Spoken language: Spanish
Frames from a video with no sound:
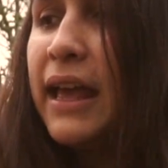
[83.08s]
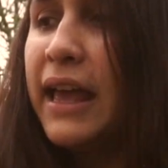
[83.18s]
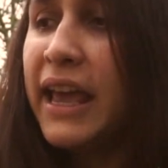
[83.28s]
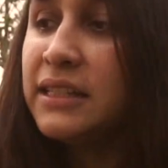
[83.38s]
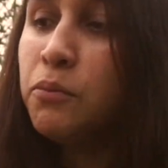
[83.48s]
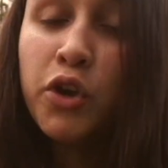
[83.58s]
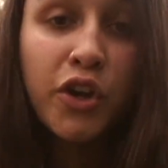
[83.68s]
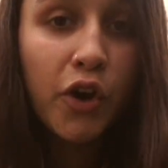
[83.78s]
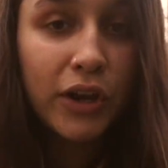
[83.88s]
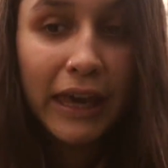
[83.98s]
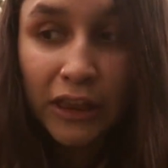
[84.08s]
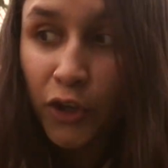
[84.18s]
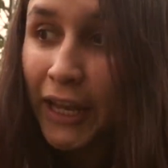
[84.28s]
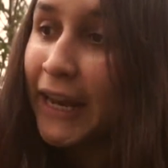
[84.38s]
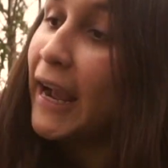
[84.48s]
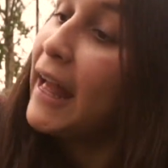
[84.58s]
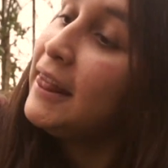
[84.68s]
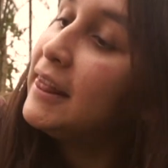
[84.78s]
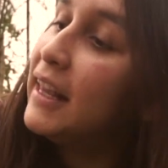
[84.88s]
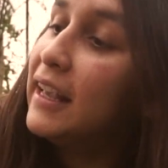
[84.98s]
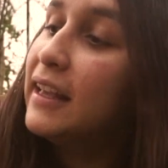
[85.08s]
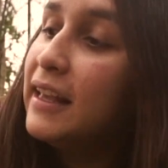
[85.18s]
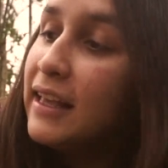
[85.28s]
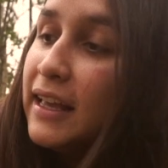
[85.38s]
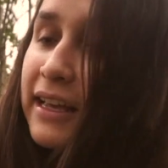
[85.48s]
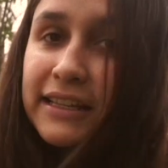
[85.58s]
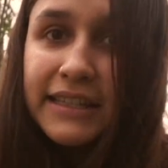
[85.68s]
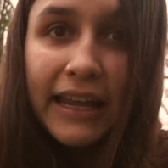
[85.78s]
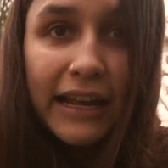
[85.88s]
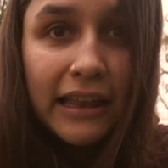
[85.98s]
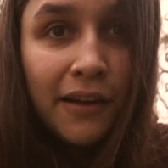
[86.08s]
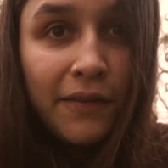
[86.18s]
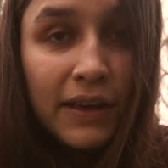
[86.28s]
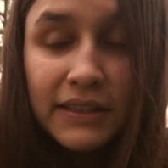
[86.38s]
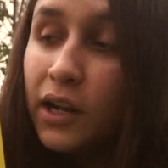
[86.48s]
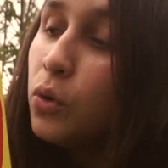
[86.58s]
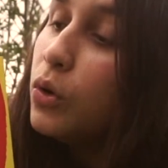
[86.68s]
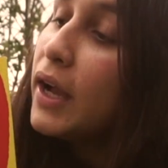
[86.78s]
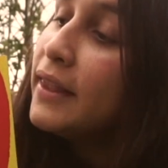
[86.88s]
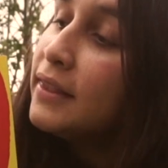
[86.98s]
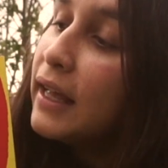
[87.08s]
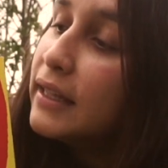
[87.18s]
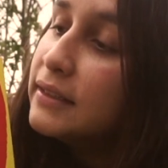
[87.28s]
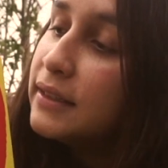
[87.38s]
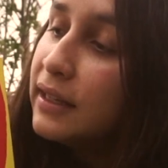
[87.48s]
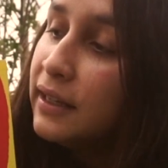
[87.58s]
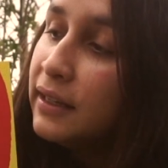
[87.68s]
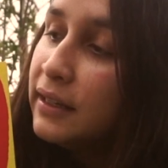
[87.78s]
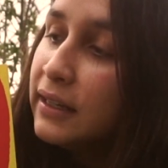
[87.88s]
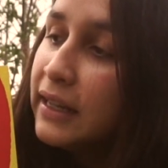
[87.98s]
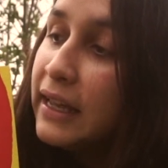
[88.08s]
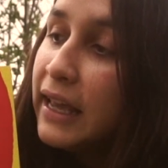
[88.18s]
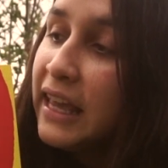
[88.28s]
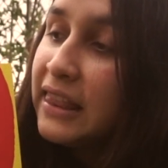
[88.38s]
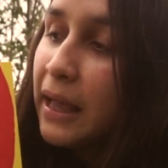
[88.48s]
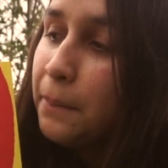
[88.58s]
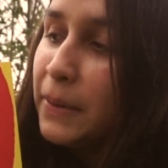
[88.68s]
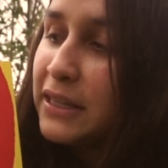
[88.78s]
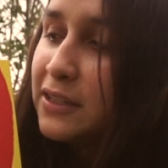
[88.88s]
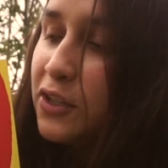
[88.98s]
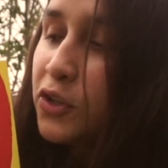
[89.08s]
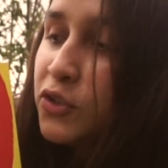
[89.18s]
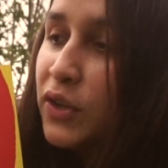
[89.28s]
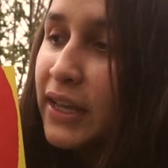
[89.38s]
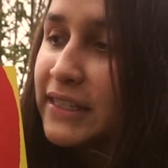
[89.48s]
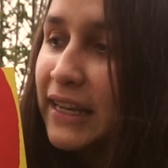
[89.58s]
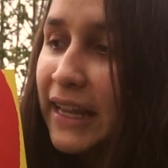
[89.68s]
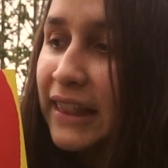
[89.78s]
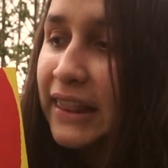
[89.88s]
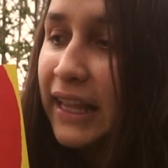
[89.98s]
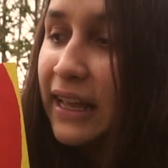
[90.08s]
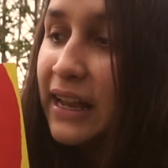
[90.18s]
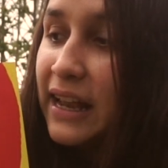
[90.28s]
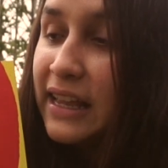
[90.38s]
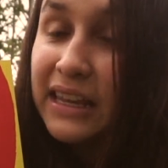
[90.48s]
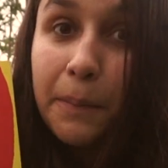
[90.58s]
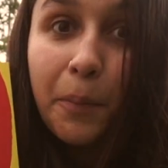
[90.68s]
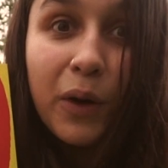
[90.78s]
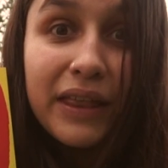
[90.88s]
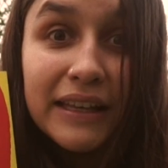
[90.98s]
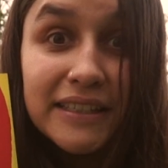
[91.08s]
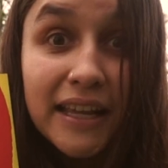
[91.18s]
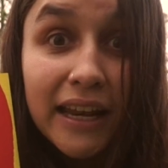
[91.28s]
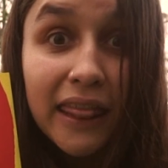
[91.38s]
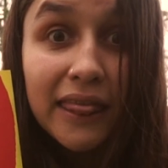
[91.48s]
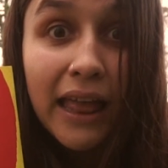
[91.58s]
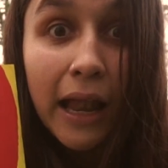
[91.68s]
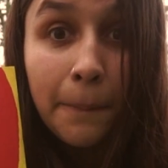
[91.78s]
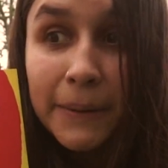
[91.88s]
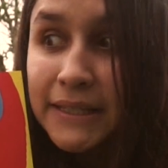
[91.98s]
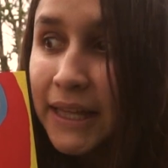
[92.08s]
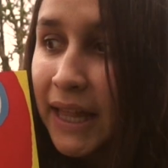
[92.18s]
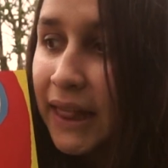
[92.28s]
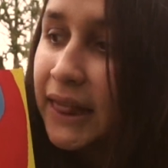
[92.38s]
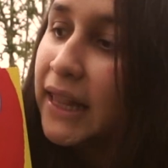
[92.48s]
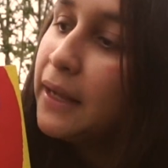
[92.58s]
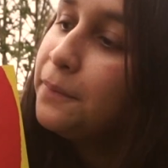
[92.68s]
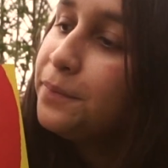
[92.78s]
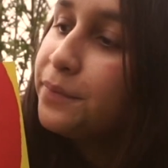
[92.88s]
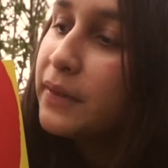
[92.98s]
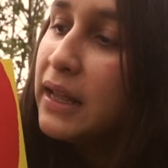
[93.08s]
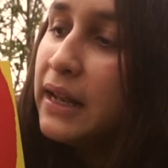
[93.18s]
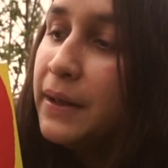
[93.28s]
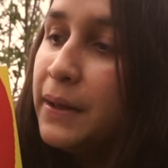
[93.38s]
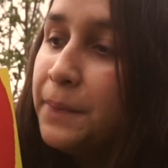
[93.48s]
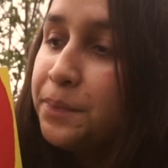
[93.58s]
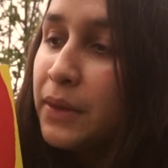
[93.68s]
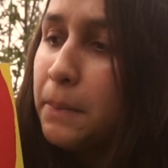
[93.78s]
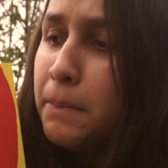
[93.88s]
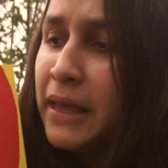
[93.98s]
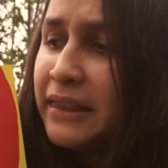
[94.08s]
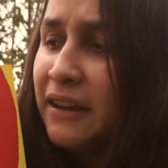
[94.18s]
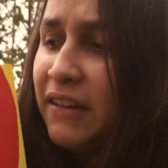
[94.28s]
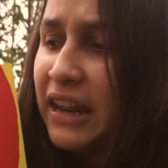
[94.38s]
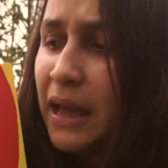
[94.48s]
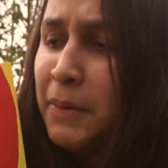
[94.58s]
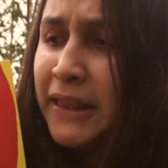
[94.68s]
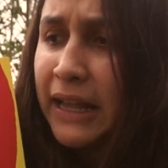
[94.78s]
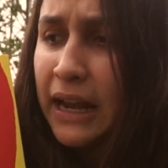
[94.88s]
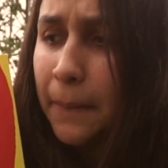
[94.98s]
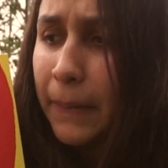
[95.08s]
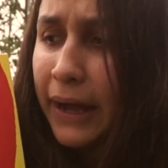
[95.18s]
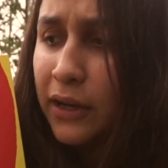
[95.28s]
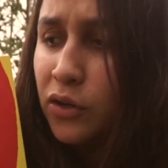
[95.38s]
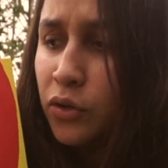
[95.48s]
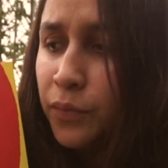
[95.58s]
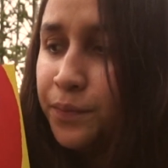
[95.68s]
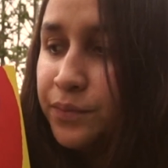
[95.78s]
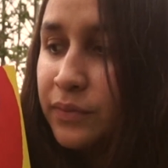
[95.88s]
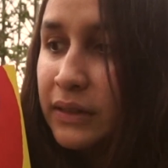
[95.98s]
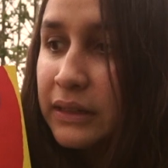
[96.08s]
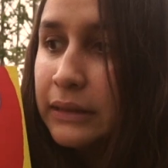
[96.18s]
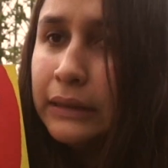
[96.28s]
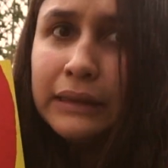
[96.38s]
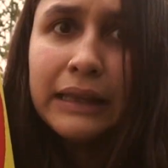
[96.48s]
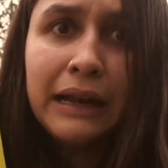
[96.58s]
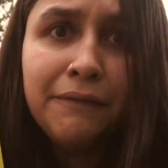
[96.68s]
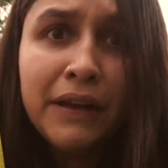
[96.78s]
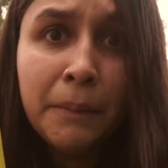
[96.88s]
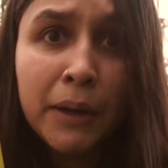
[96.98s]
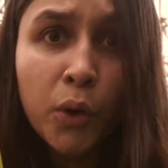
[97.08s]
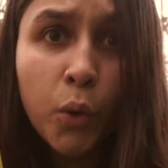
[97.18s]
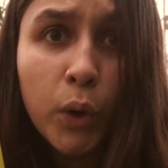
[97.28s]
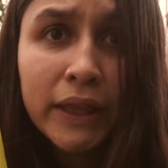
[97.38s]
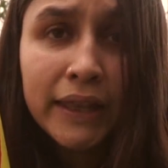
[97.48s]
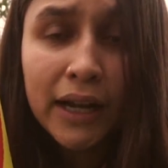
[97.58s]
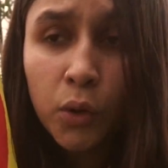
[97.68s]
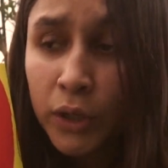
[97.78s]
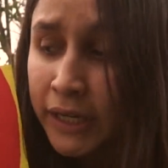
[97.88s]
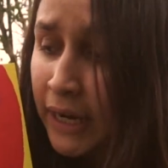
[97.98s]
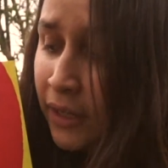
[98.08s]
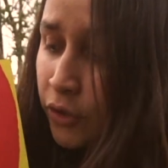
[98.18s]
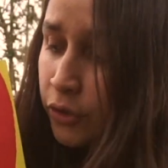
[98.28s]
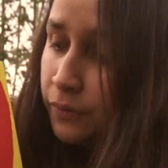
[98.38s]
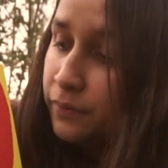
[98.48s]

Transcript: Es muy coqueto y elegante. ¿Será tal vez de algún cantante? Es tan precioso y excelente que puede ser del presidente. ¿Me atreveré a meter la mano? Tal vez me encuentre algún enano.